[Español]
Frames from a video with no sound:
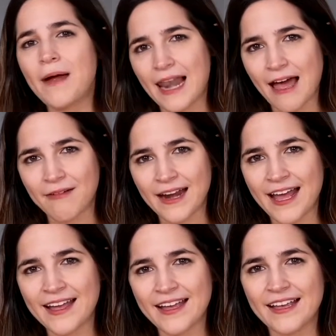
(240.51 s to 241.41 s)

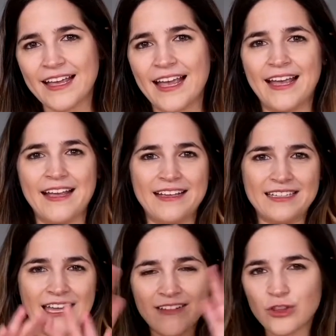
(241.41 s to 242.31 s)
palabra que
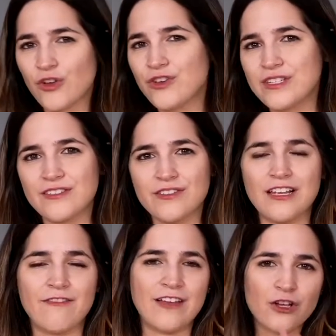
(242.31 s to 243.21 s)
lleve todos estos
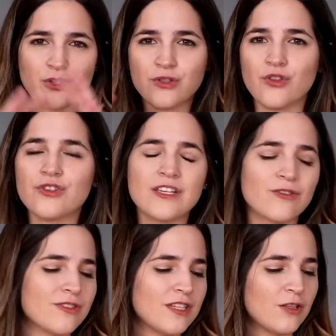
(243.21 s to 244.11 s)
significados o todos
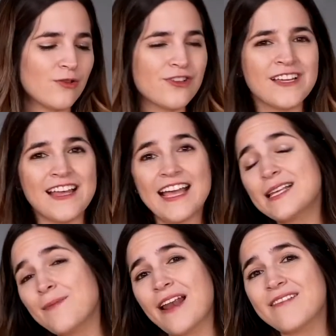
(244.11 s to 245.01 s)
estos títulos,
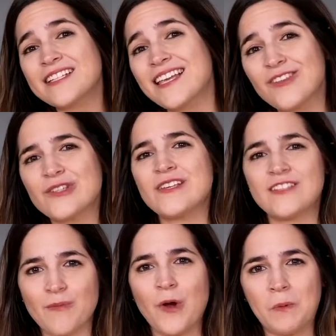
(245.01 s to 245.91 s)
esa palabra es que Dios
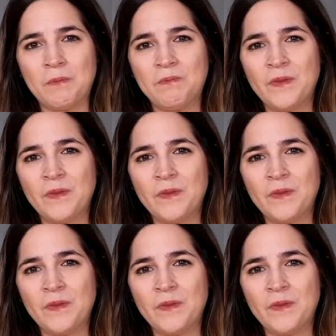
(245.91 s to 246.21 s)
es amor.